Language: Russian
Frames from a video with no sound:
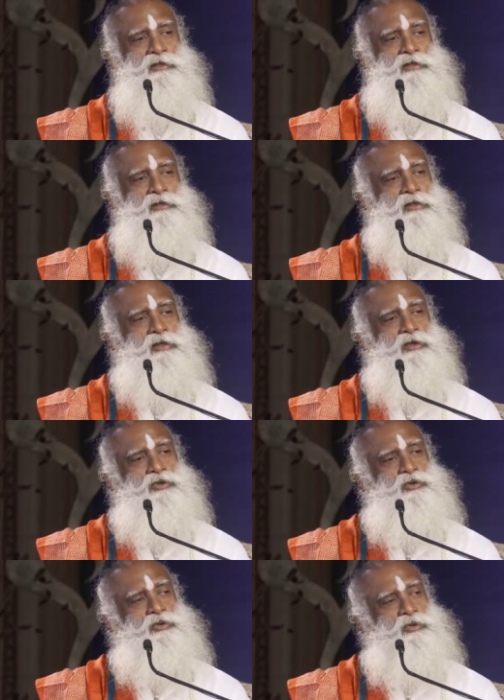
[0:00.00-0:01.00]
Итак, для
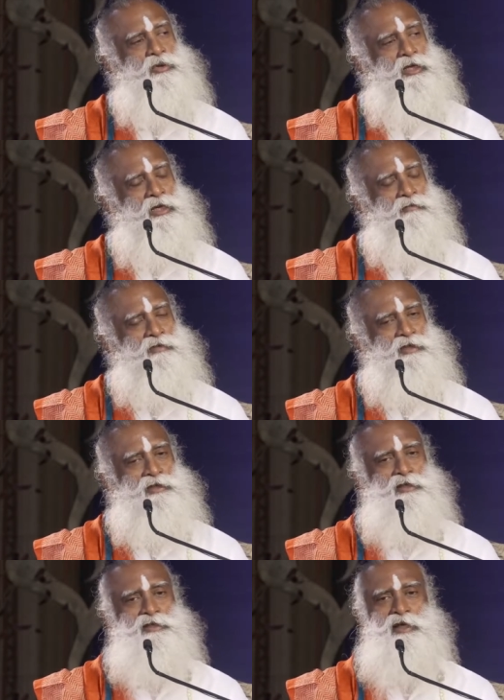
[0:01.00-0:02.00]
того, чтобы смотреть на
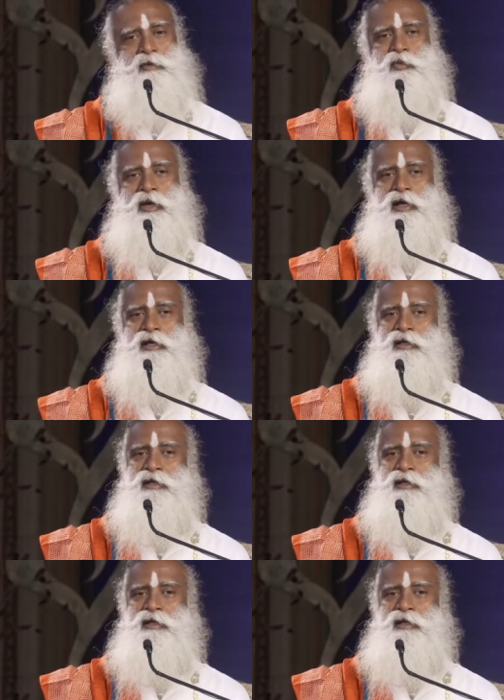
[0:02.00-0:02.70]
все одинаково,